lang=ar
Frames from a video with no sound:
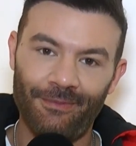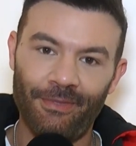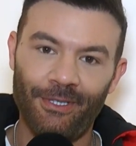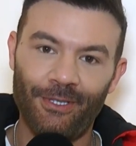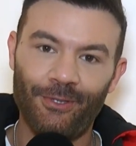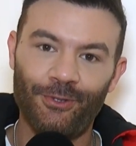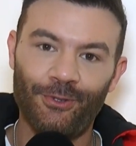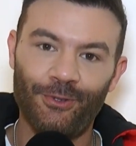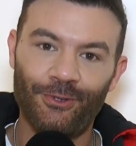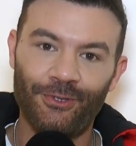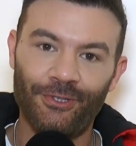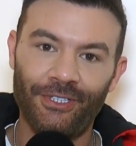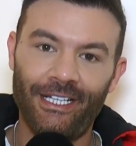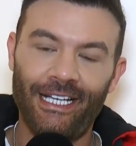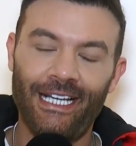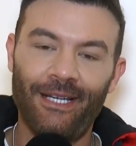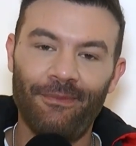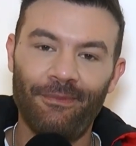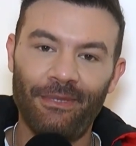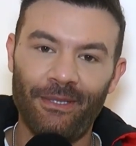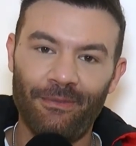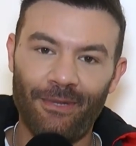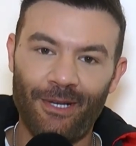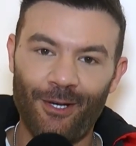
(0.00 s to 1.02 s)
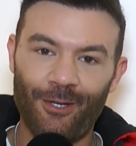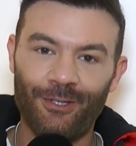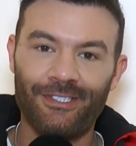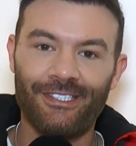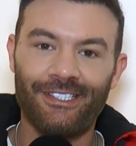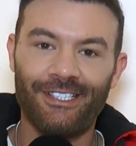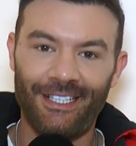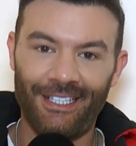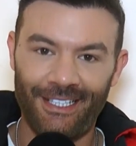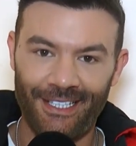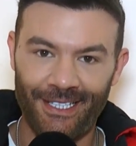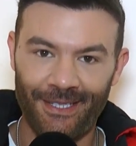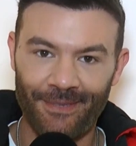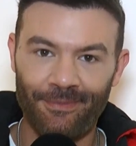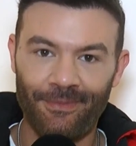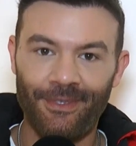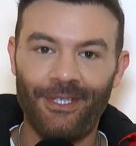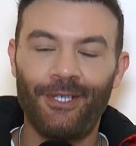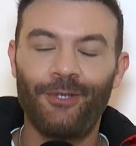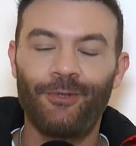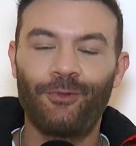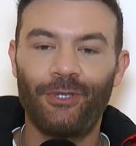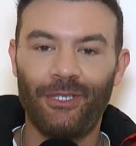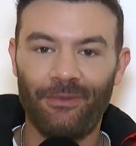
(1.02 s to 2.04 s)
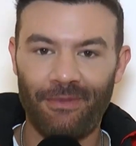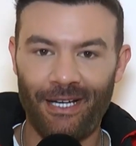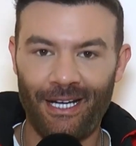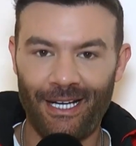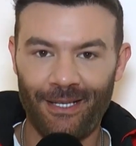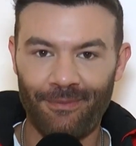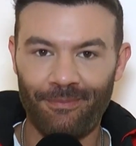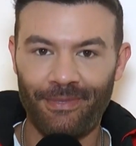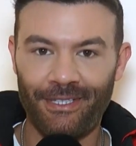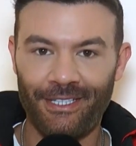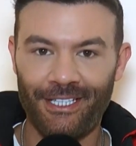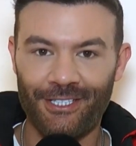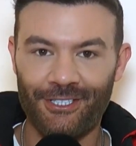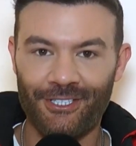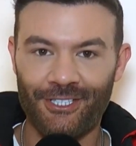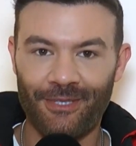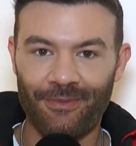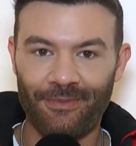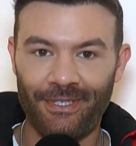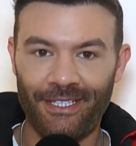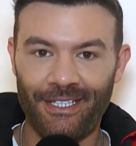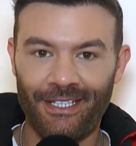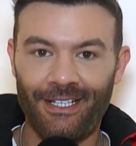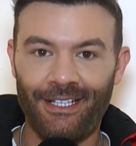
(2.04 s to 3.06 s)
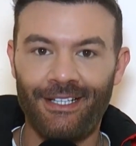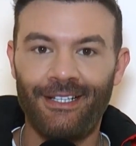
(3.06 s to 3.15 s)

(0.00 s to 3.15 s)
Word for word: بيكون حامل معه السلام والمحبه للجميع